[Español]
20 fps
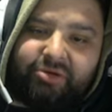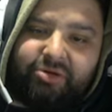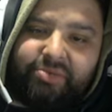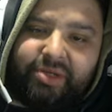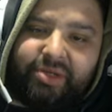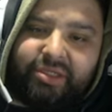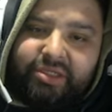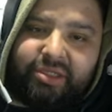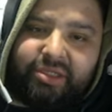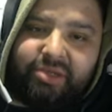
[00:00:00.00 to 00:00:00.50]

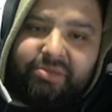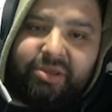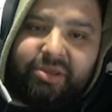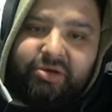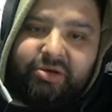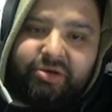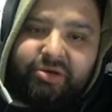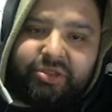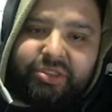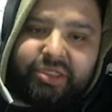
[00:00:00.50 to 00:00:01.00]
nomás y me
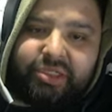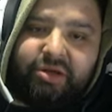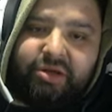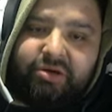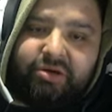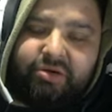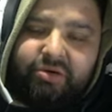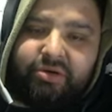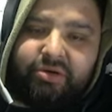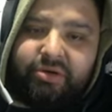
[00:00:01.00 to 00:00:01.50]
dio
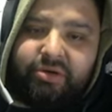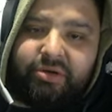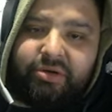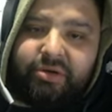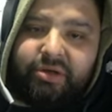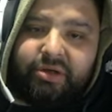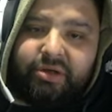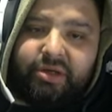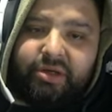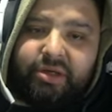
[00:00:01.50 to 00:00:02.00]
5
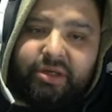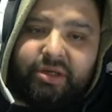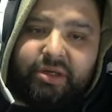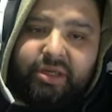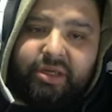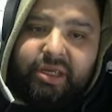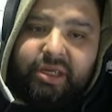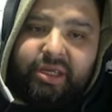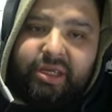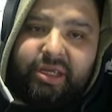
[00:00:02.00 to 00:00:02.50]

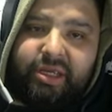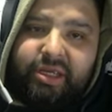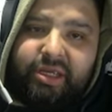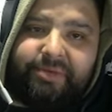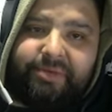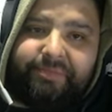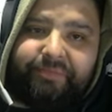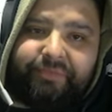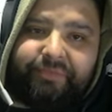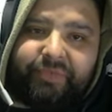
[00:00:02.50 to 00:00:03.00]

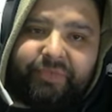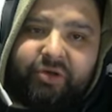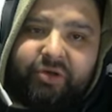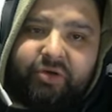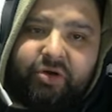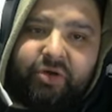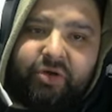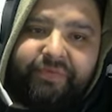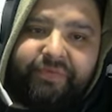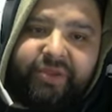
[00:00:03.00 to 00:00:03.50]
em,
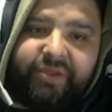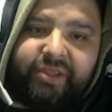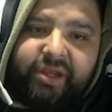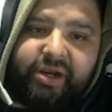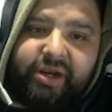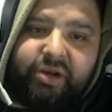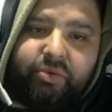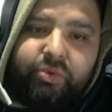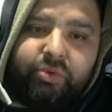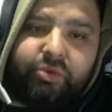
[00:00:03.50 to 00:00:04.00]
cofres de
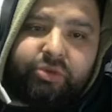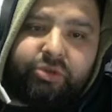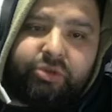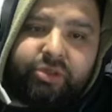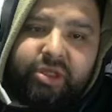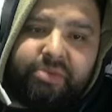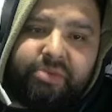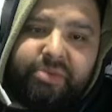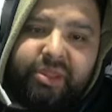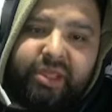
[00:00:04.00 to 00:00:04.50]
recursos
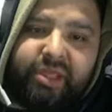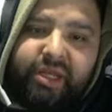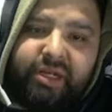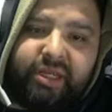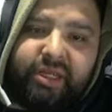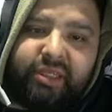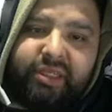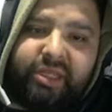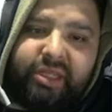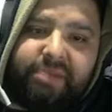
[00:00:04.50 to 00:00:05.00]
que me dan
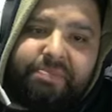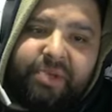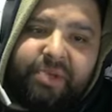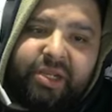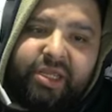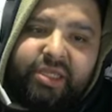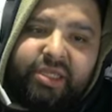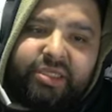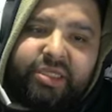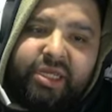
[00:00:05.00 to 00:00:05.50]
entre
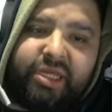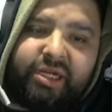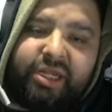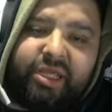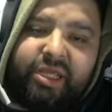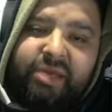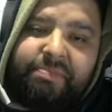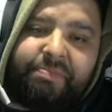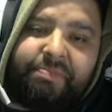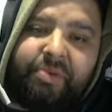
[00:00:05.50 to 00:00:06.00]
experiencia,
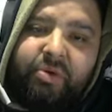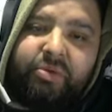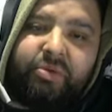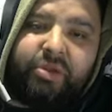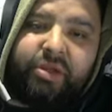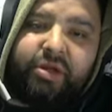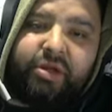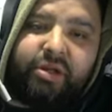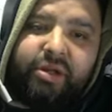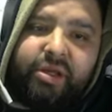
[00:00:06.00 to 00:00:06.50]
Radiant
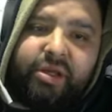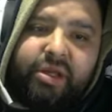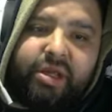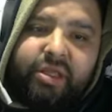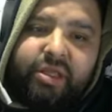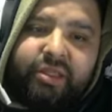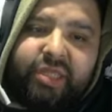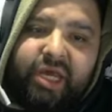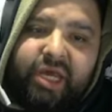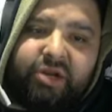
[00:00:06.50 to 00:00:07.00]
Powder,
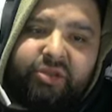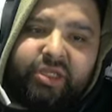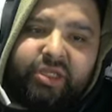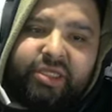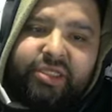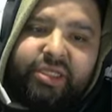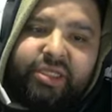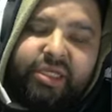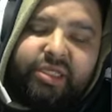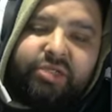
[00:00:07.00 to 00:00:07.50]
Tarot de
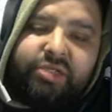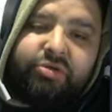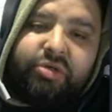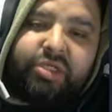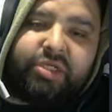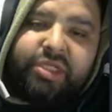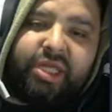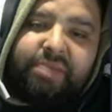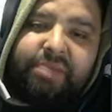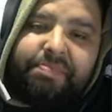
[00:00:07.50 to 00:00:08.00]
o
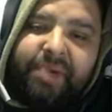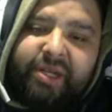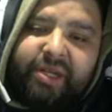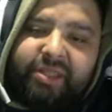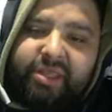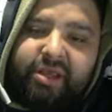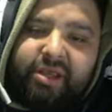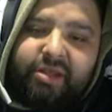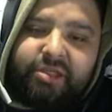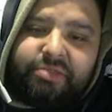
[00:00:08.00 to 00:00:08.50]
Star
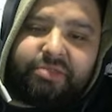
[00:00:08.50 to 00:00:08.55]
Particles.